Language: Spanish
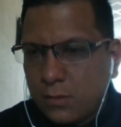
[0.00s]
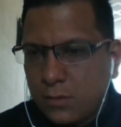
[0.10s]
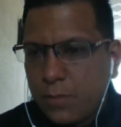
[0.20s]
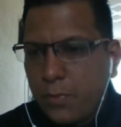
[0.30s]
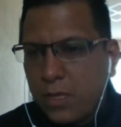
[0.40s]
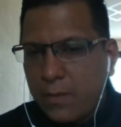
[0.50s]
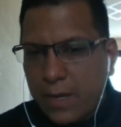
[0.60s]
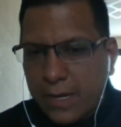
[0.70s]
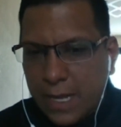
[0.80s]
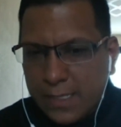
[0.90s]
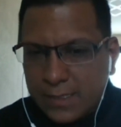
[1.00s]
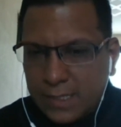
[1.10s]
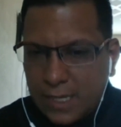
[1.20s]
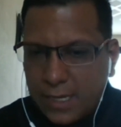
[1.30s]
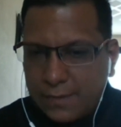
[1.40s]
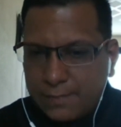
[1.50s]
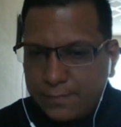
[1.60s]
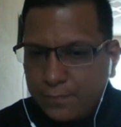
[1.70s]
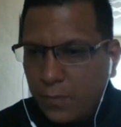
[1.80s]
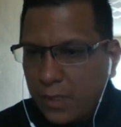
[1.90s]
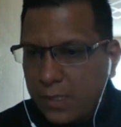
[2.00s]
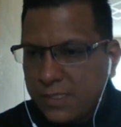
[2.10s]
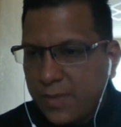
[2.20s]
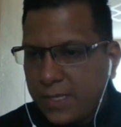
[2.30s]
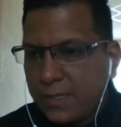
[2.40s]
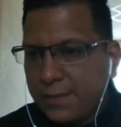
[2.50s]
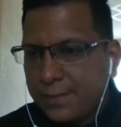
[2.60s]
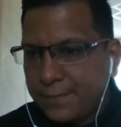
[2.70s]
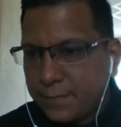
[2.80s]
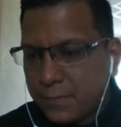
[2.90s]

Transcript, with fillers: ¿Sí puede hablar ya este Lisbeth?